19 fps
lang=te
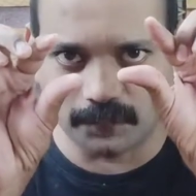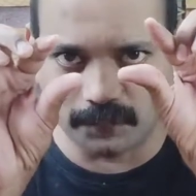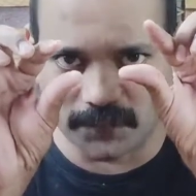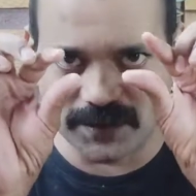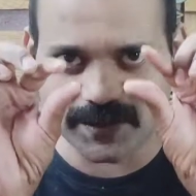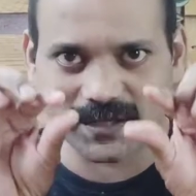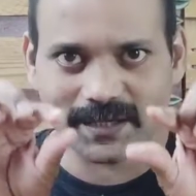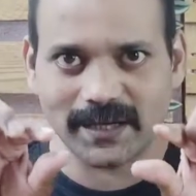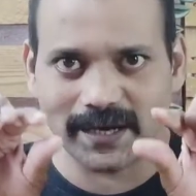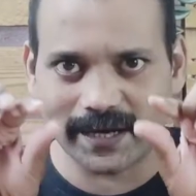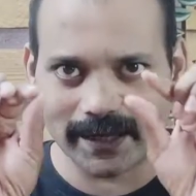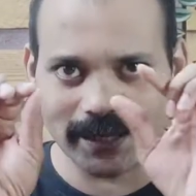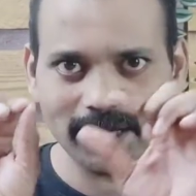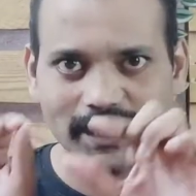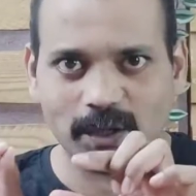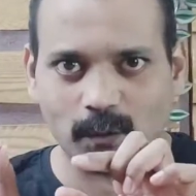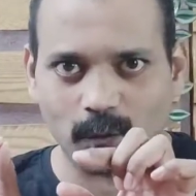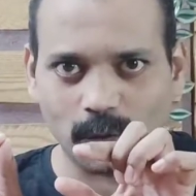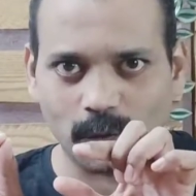విస్కీ
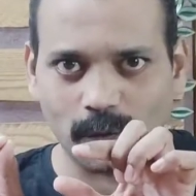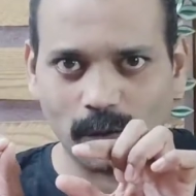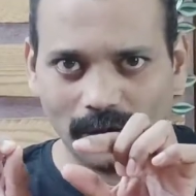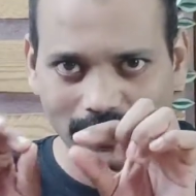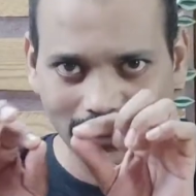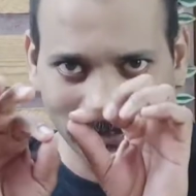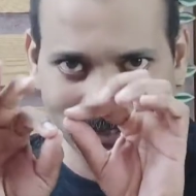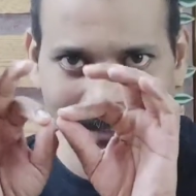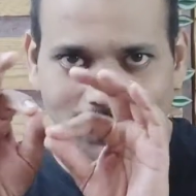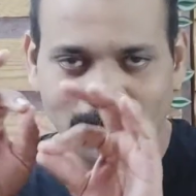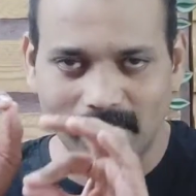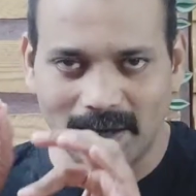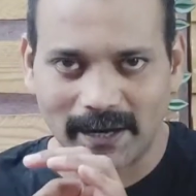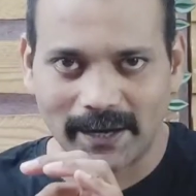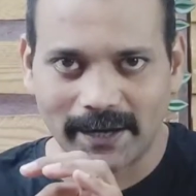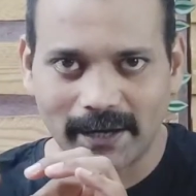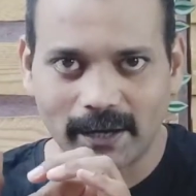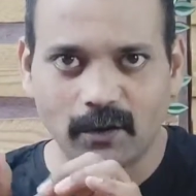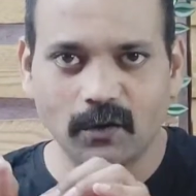ఏదైతే ఉందో దీని
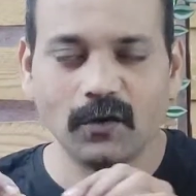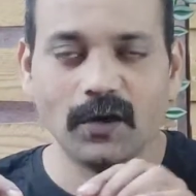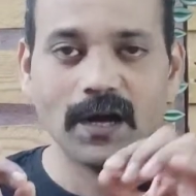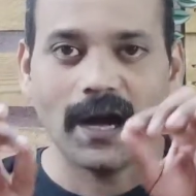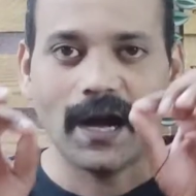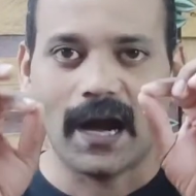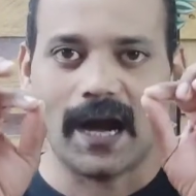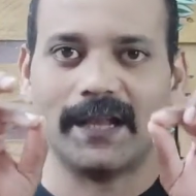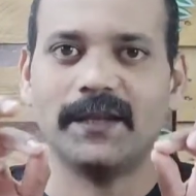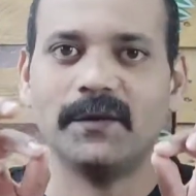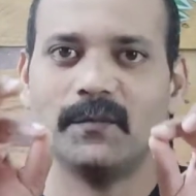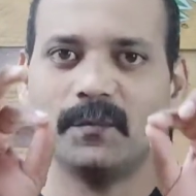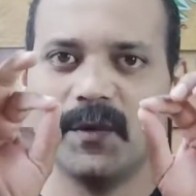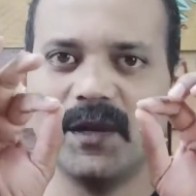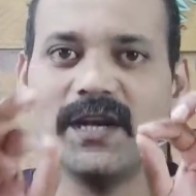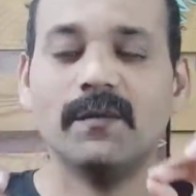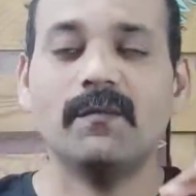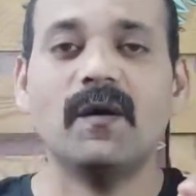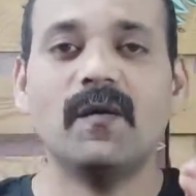బ్లెండింగ్లో అది
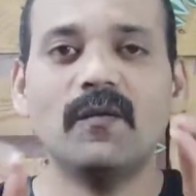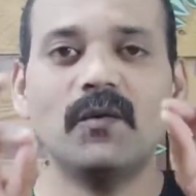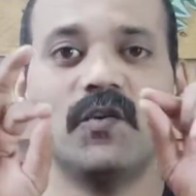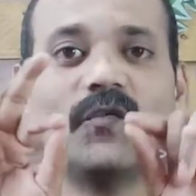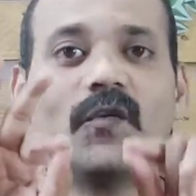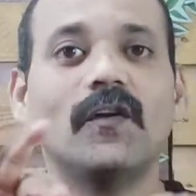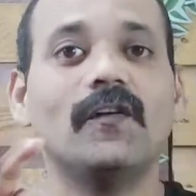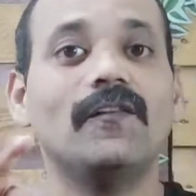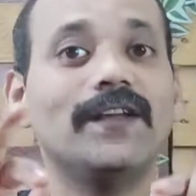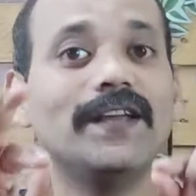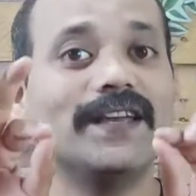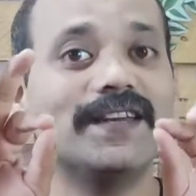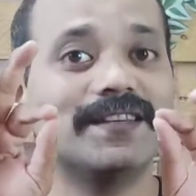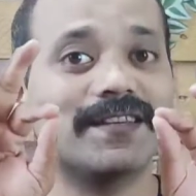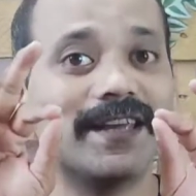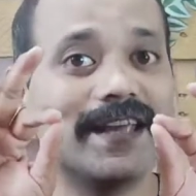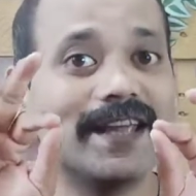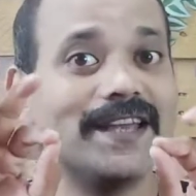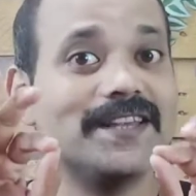మినిమం ట్వెల్వ్
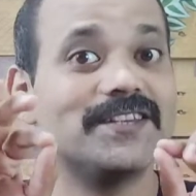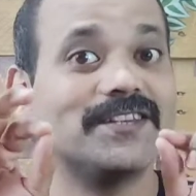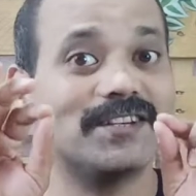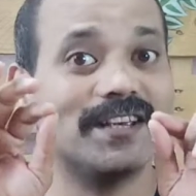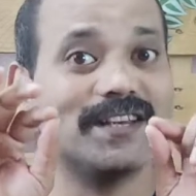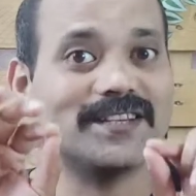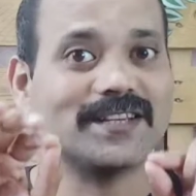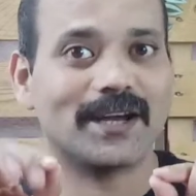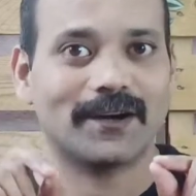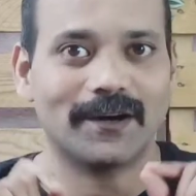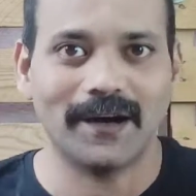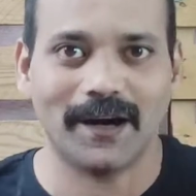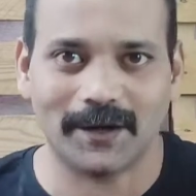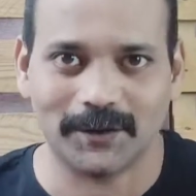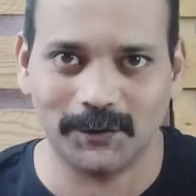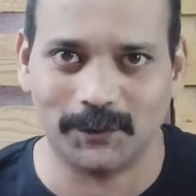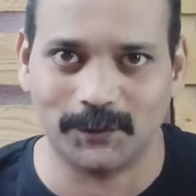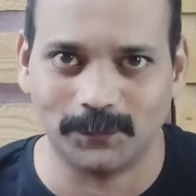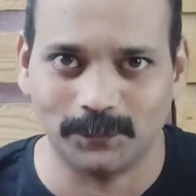ఇయర్స్ ఏజ్ చేశారని
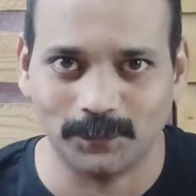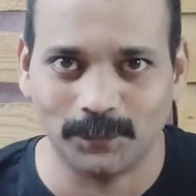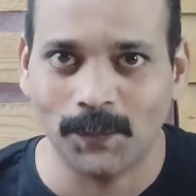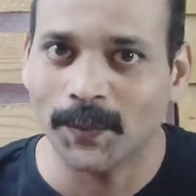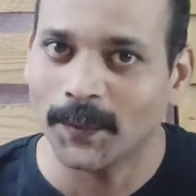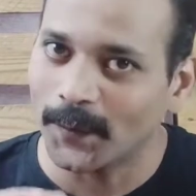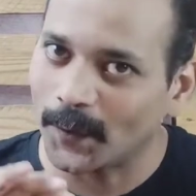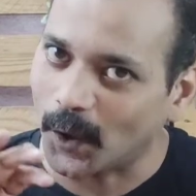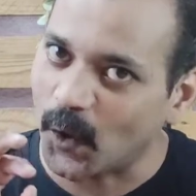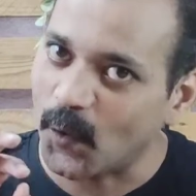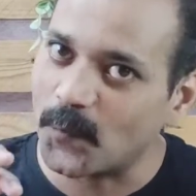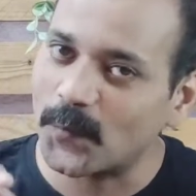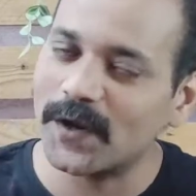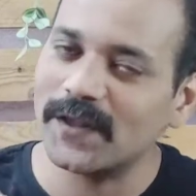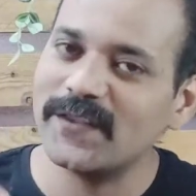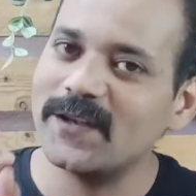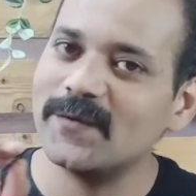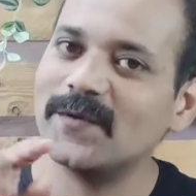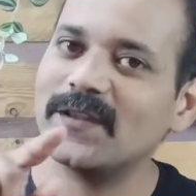అర్థం
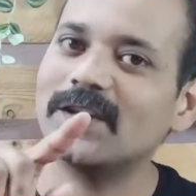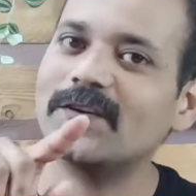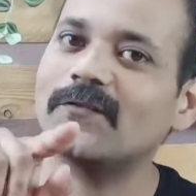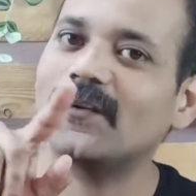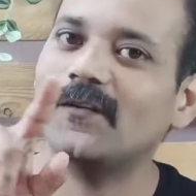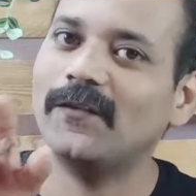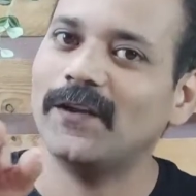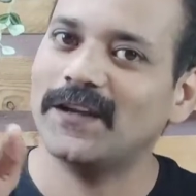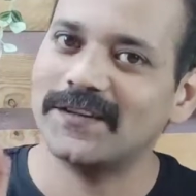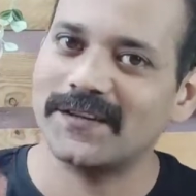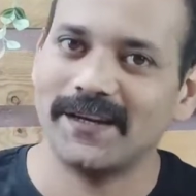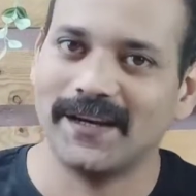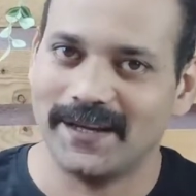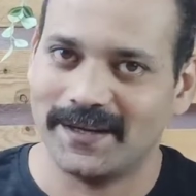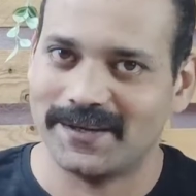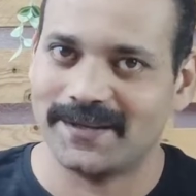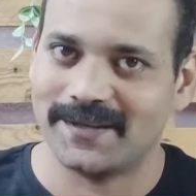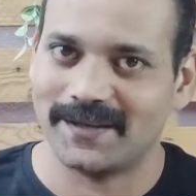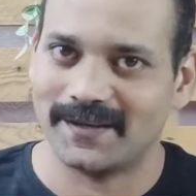అప్పుడే దీని మీద ట్వెల్వ్ ఇయర్స్ అని
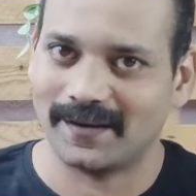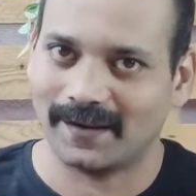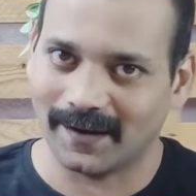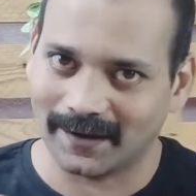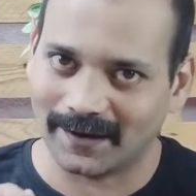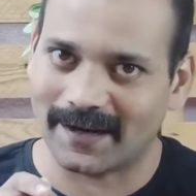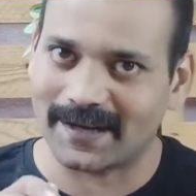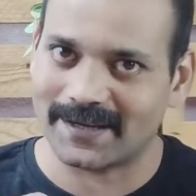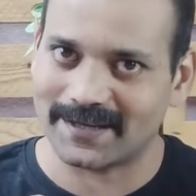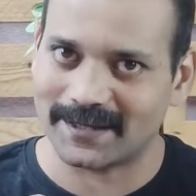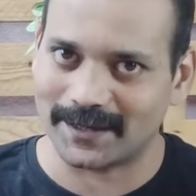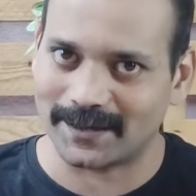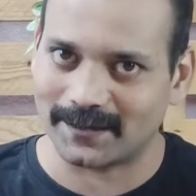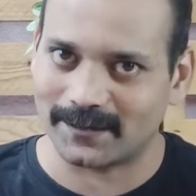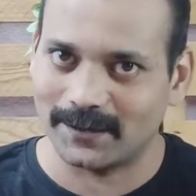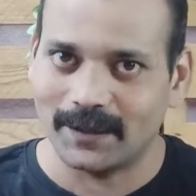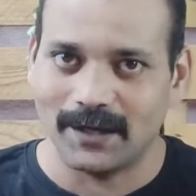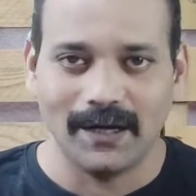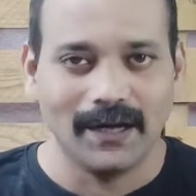ఏజ్ రాస్తారు
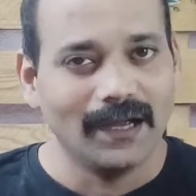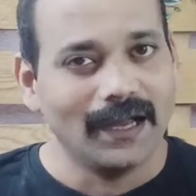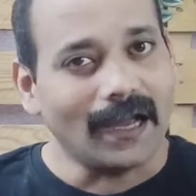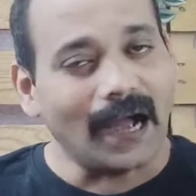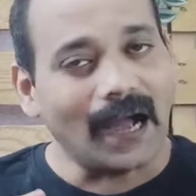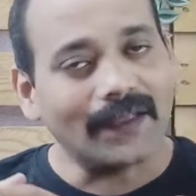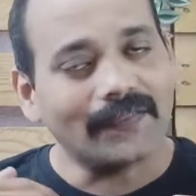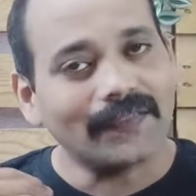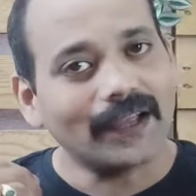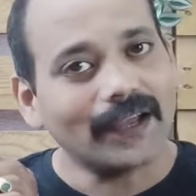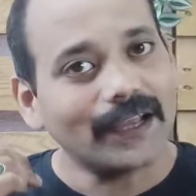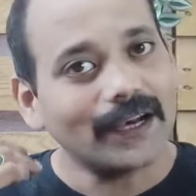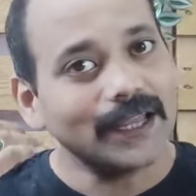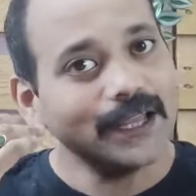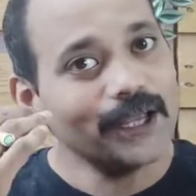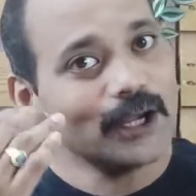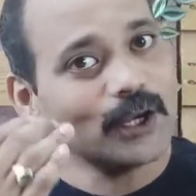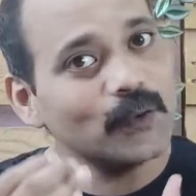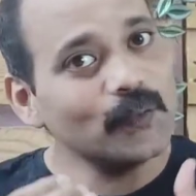అంతకన్నా
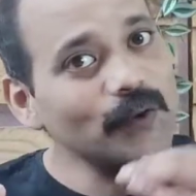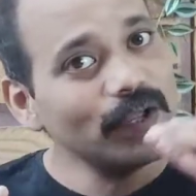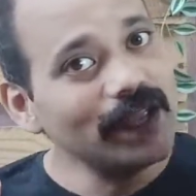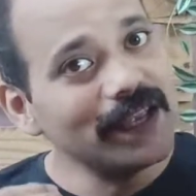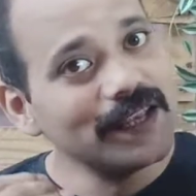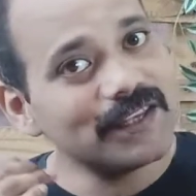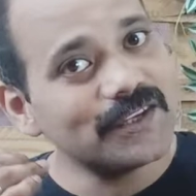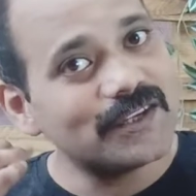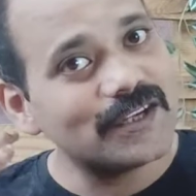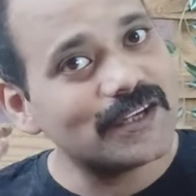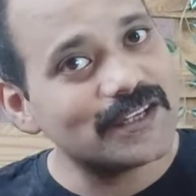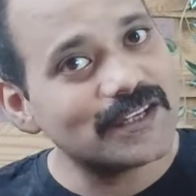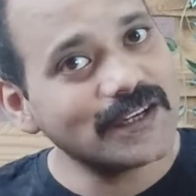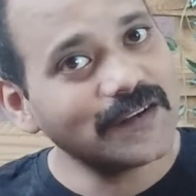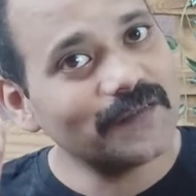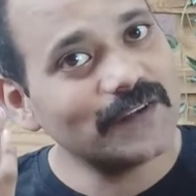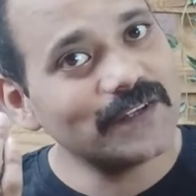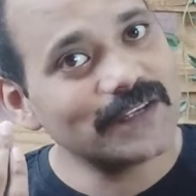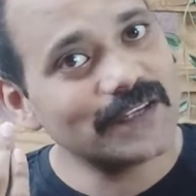ఎక్కువ ఏజ్
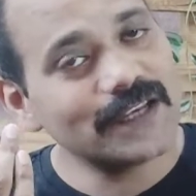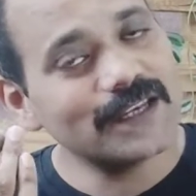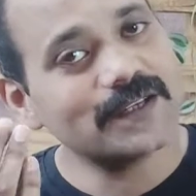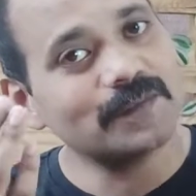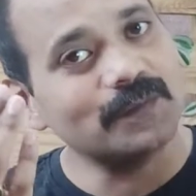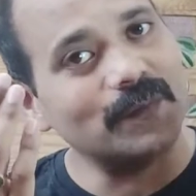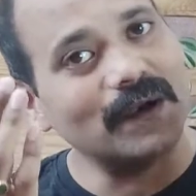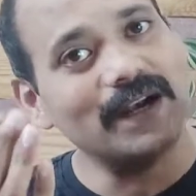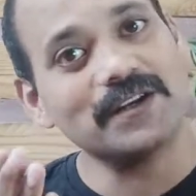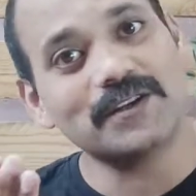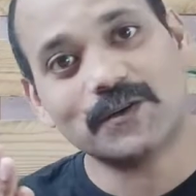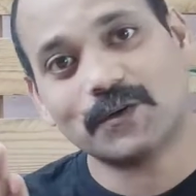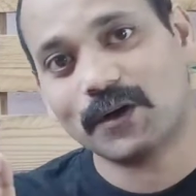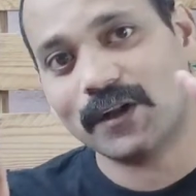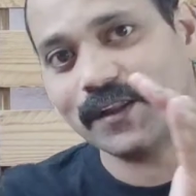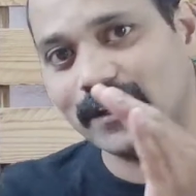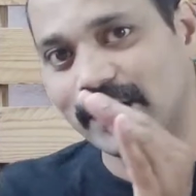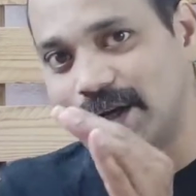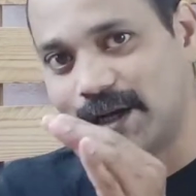చేసిన విస్కీస్ బ్లెండ్స్
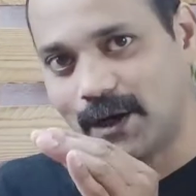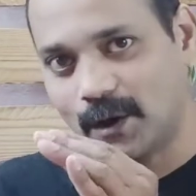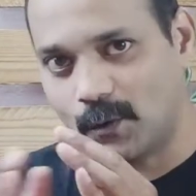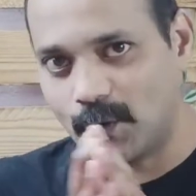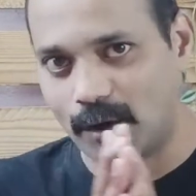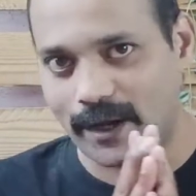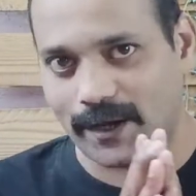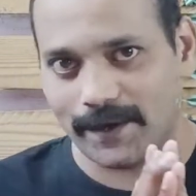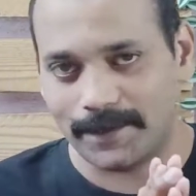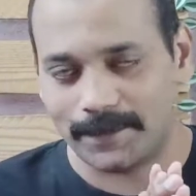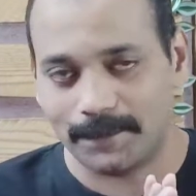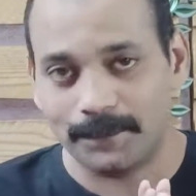కూడా దీంట్లో ఉంటాయి